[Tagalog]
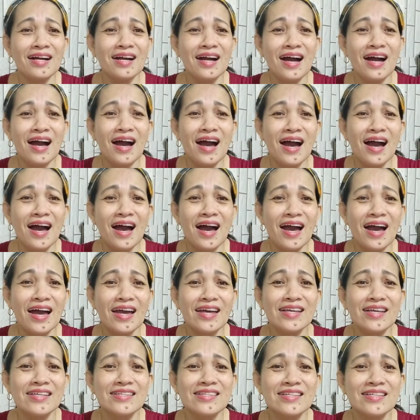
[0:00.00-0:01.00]

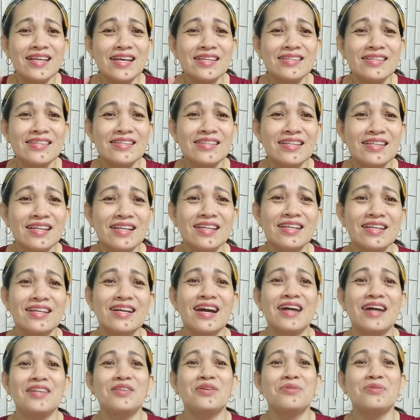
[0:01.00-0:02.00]
guys kasi
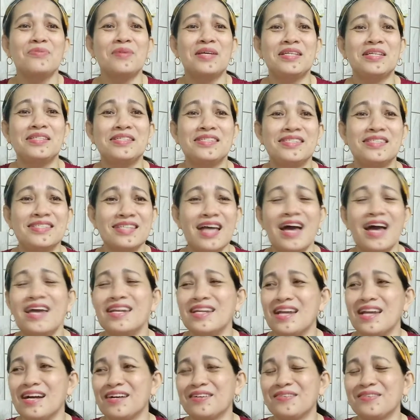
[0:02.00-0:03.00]
delikado minsan
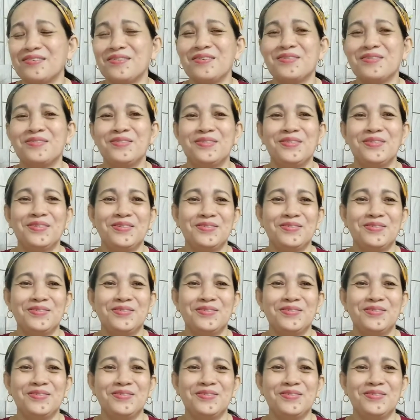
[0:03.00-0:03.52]
ako